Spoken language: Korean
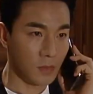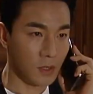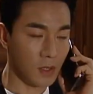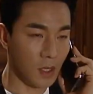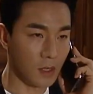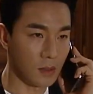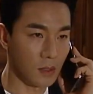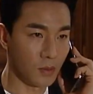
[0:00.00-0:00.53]

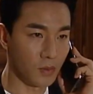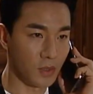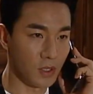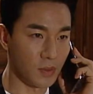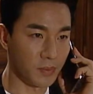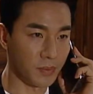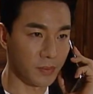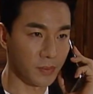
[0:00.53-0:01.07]
작은
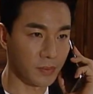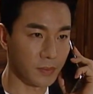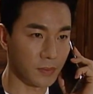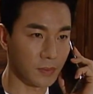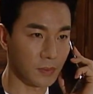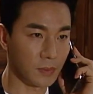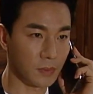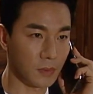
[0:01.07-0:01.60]
사모님
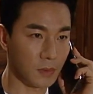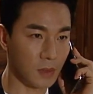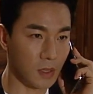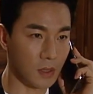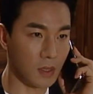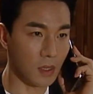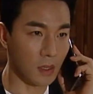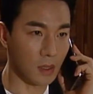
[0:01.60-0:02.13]

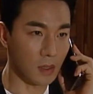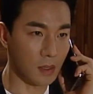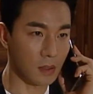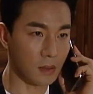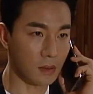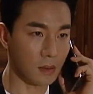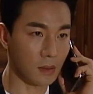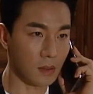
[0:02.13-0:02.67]
직장
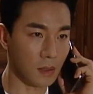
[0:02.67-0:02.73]
알아냈어.